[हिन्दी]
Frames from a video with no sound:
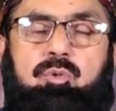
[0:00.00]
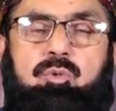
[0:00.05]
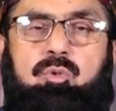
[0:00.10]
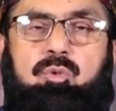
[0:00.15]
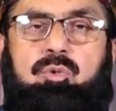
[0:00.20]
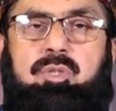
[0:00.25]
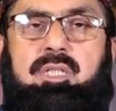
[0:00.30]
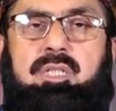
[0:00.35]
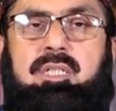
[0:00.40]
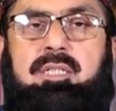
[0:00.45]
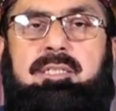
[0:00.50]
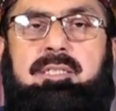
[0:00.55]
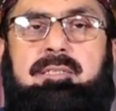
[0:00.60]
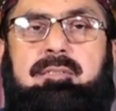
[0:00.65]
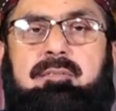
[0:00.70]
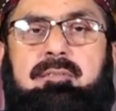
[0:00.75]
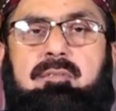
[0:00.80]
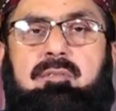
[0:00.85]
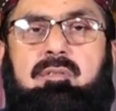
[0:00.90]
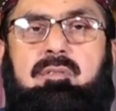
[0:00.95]
उन्होंने
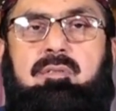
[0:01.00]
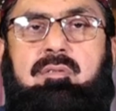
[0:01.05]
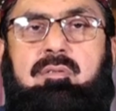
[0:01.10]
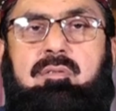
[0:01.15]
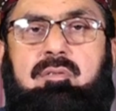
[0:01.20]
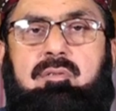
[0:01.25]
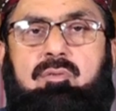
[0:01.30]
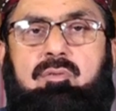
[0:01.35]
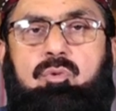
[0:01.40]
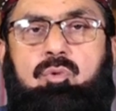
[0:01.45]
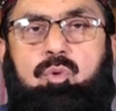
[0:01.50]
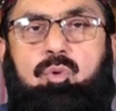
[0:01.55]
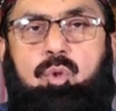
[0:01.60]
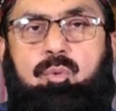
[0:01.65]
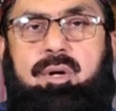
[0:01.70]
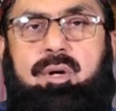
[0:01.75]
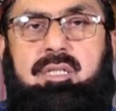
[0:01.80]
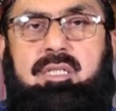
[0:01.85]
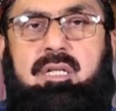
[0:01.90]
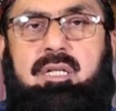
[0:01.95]

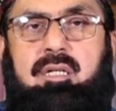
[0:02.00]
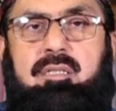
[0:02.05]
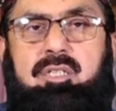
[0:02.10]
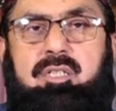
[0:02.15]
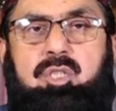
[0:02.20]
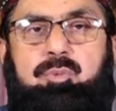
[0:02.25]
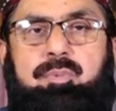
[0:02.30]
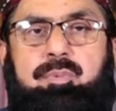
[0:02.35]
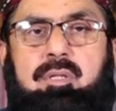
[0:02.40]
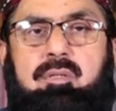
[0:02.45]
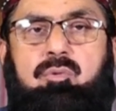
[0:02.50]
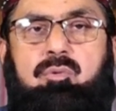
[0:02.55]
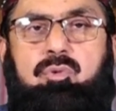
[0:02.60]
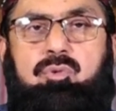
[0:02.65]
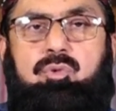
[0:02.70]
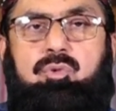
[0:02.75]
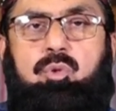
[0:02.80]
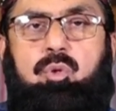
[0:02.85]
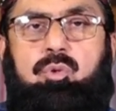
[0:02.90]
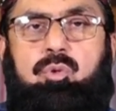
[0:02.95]
रुबात हदीस पर
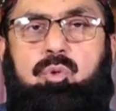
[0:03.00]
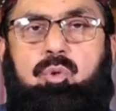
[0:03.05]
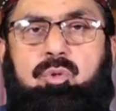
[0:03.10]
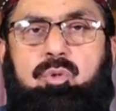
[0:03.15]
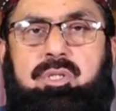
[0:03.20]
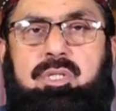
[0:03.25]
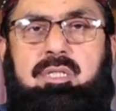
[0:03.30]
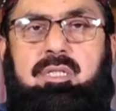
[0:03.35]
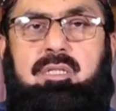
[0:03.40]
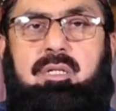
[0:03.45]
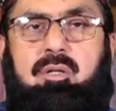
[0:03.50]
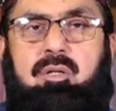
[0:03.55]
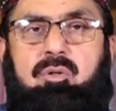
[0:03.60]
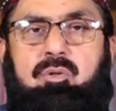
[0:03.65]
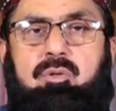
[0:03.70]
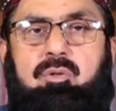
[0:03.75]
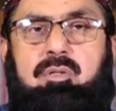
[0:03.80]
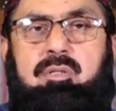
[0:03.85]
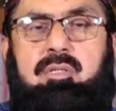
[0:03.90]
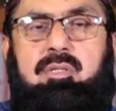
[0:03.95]
कुछ जोड़ तोड़ की
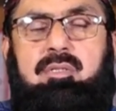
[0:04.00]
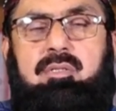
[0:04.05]
और